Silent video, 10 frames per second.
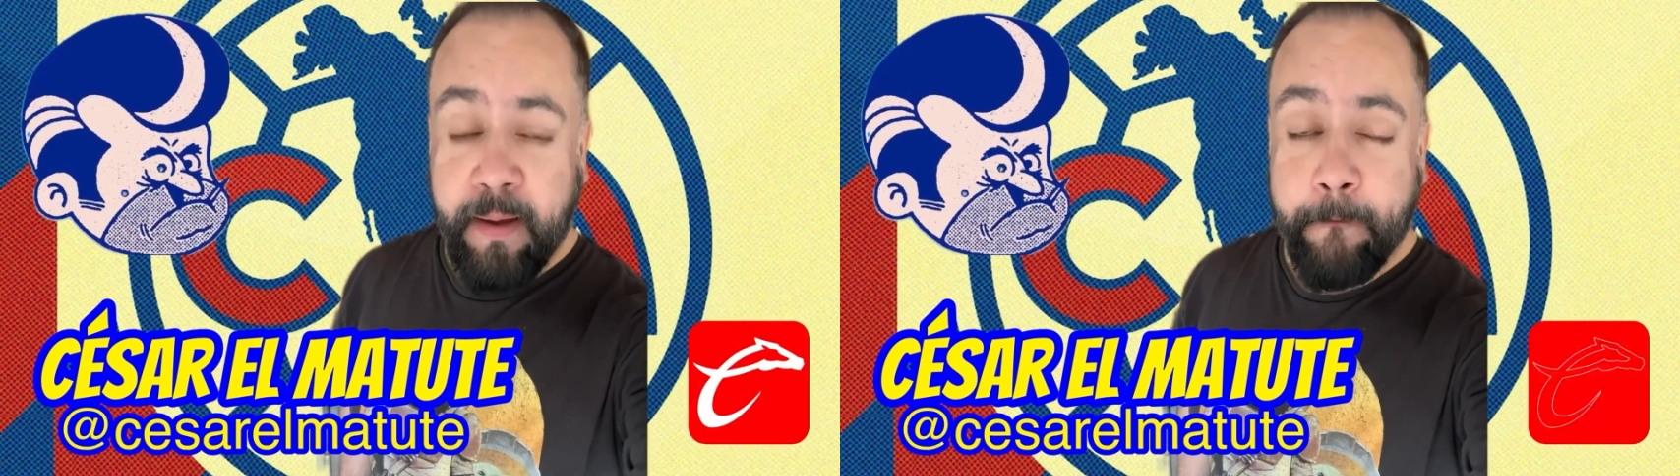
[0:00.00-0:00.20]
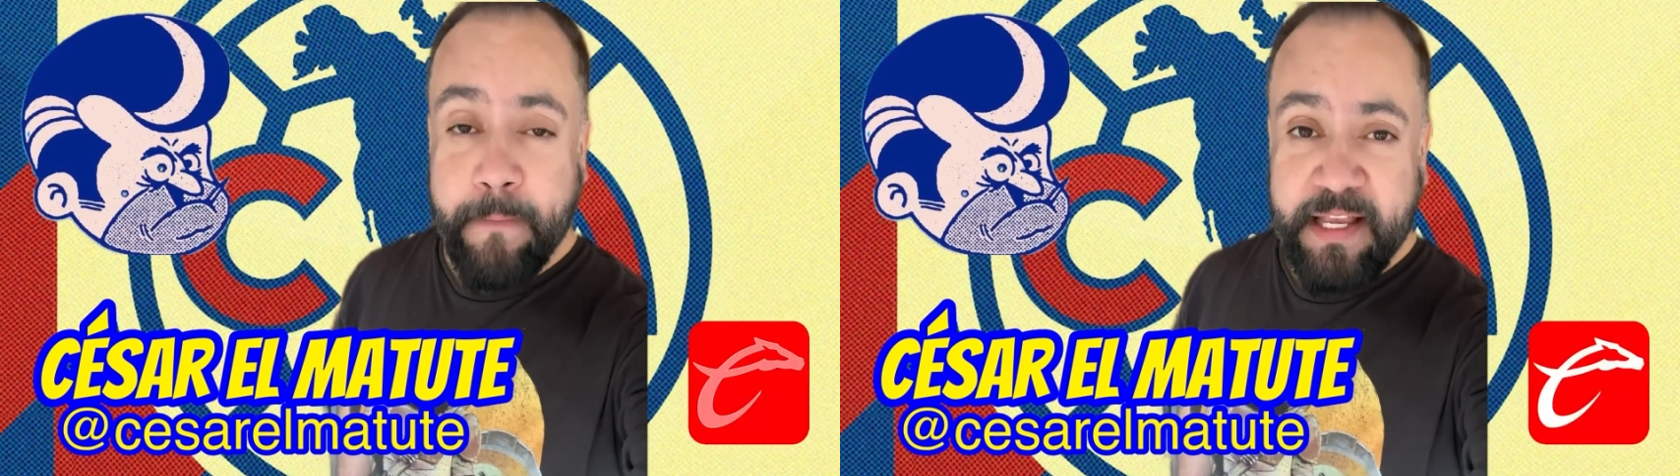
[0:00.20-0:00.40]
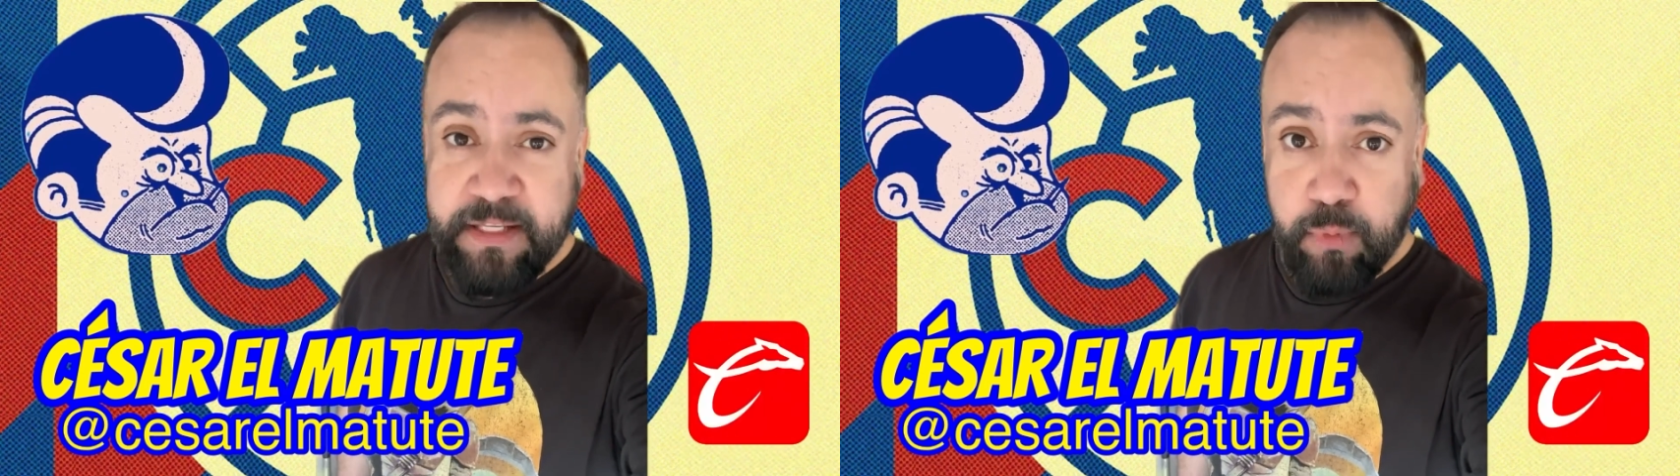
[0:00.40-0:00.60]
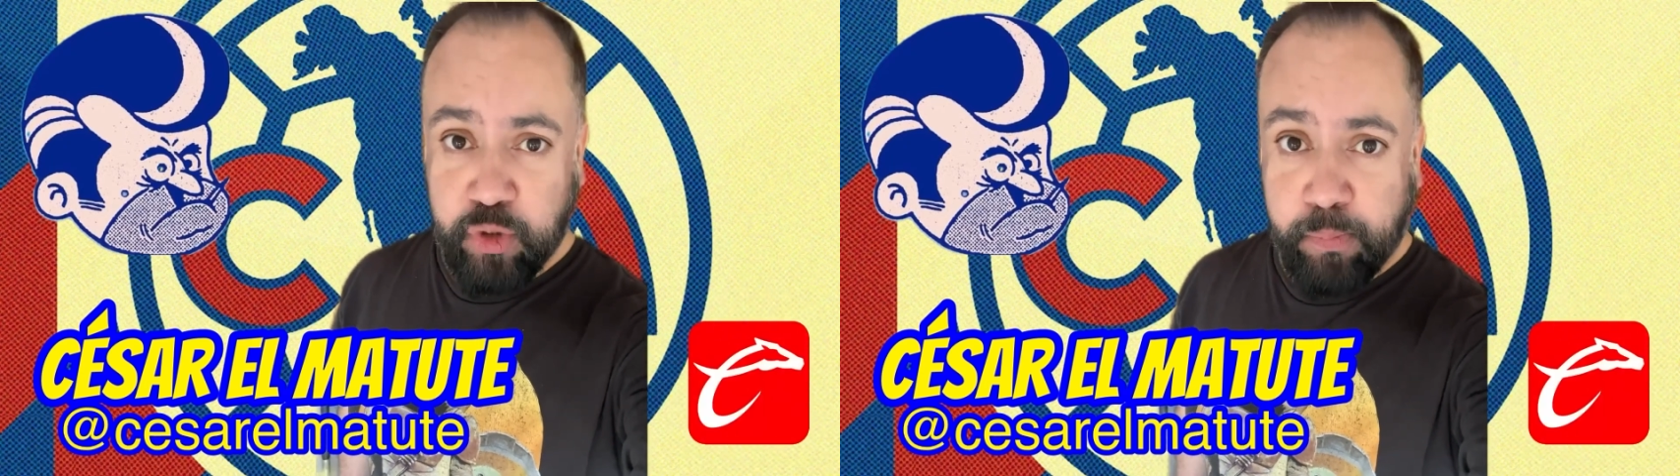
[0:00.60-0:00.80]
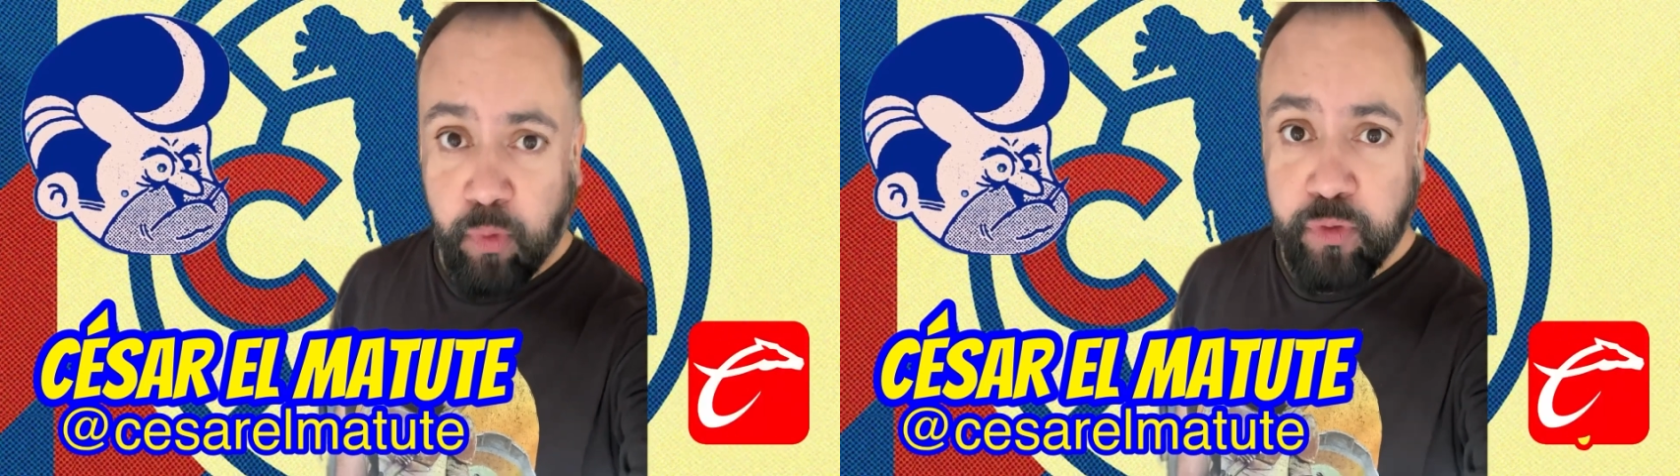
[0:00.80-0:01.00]

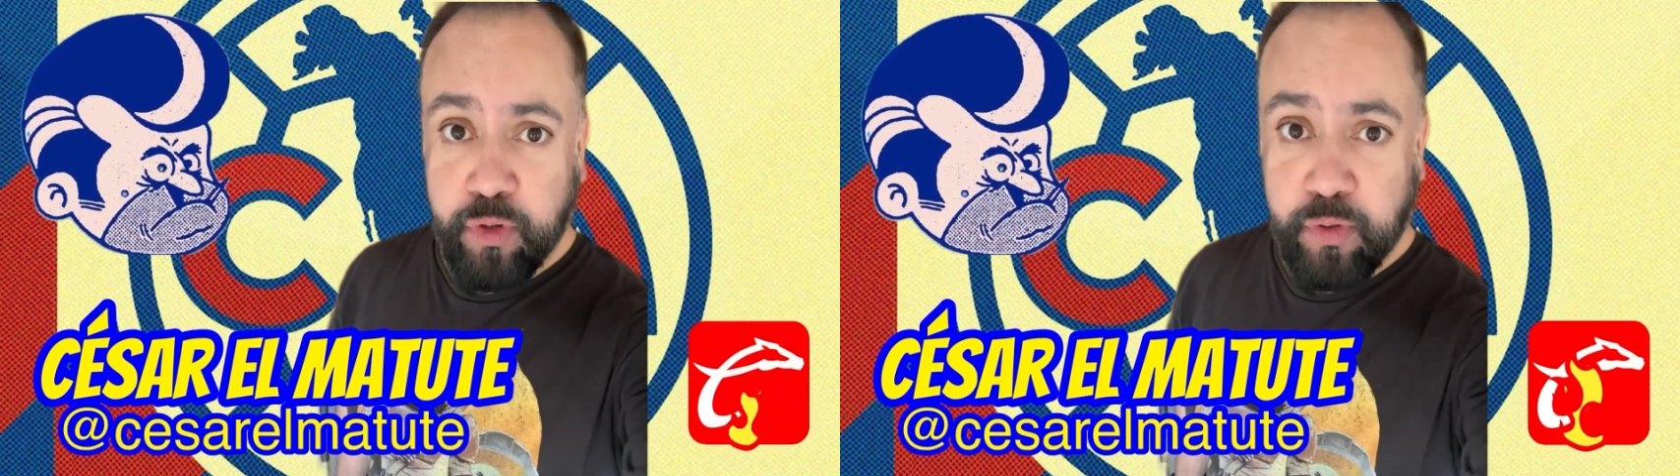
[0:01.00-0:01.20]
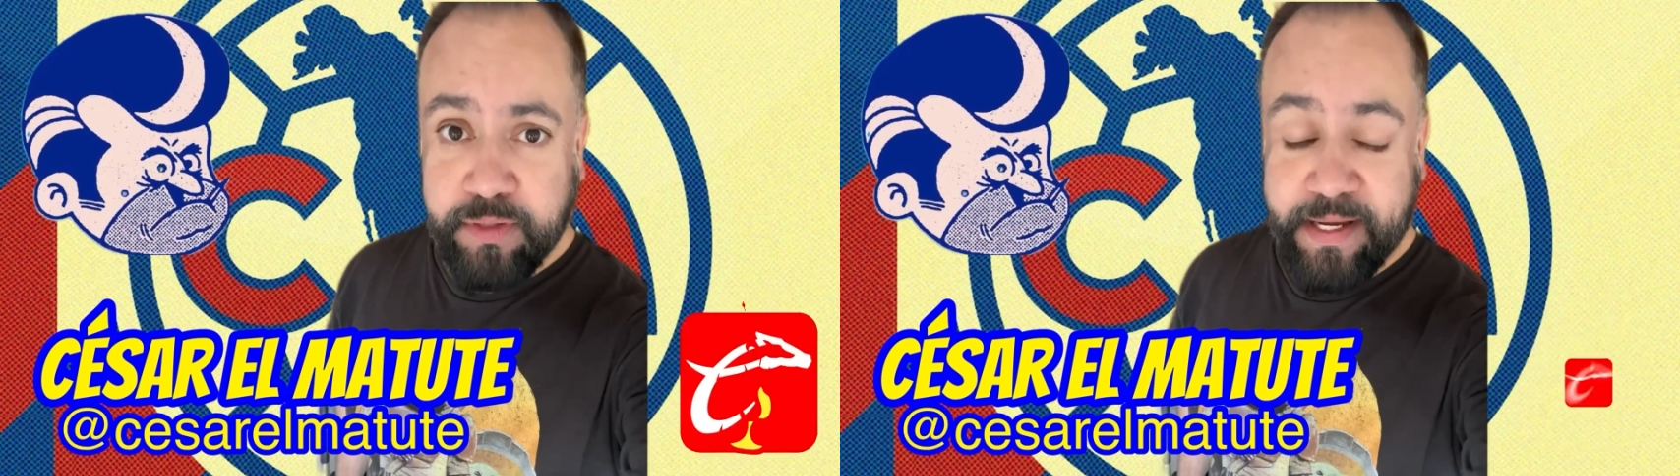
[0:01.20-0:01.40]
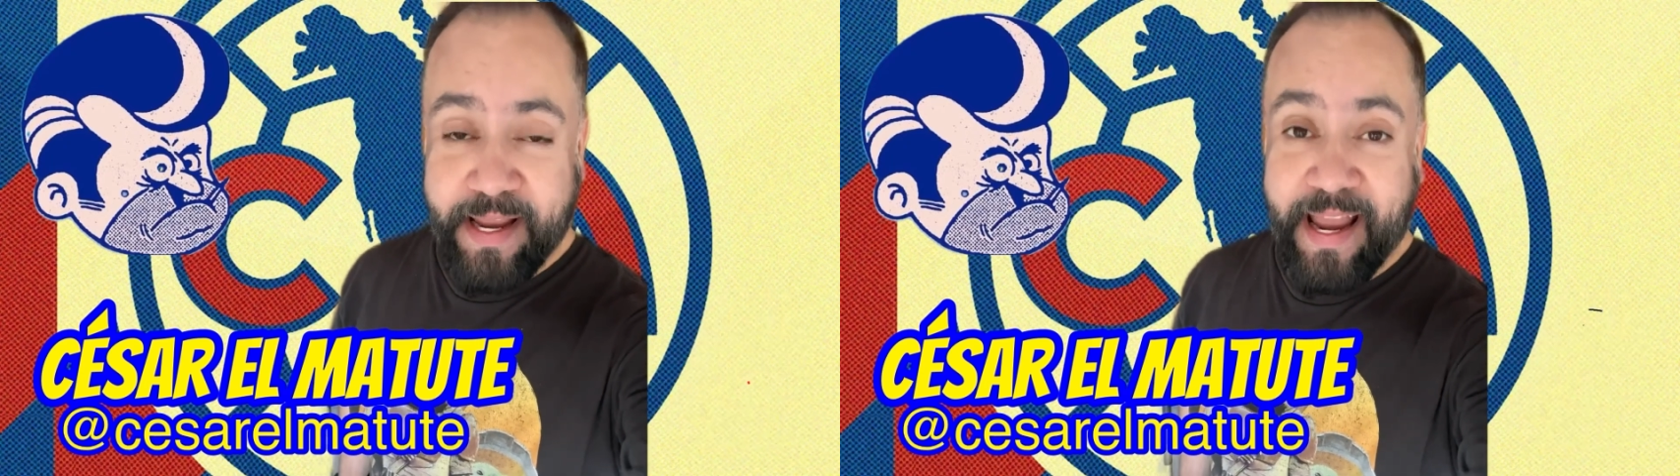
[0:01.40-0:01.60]
mismos puntos